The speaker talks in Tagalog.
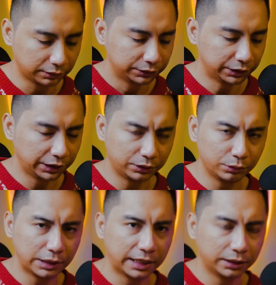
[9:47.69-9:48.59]
Sinek ko
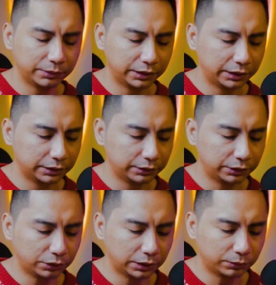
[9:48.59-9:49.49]
wala naman eh. Hindi
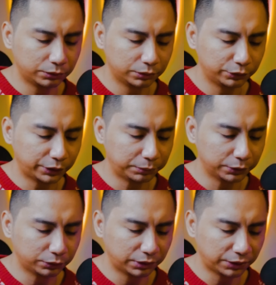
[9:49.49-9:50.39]
ko alam kung anong trip
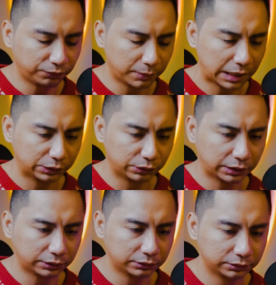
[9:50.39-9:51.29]
nitong Ralph Magno na
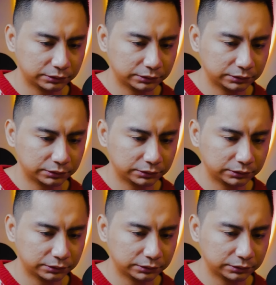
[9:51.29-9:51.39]
to.